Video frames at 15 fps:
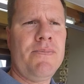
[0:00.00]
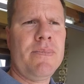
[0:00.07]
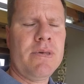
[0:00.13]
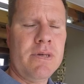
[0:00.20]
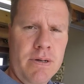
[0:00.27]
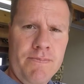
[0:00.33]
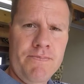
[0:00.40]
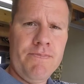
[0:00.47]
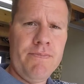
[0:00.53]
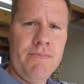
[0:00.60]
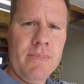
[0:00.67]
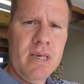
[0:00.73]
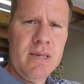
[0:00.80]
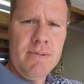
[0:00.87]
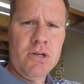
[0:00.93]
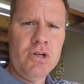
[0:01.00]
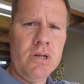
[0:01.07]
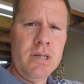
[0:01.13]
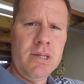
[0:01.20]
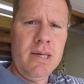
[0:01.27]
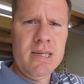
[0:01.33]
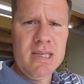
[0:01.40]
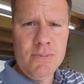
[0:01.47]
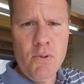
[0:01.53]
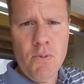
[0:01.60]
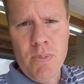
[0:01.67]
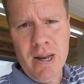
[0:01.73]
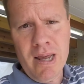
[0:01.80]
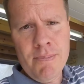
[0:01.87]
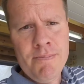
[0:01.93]
So, das war schon das erste
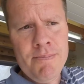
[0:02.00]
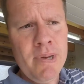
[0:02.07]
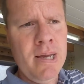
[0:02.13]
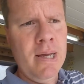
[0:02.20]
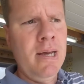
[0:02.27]
Problem.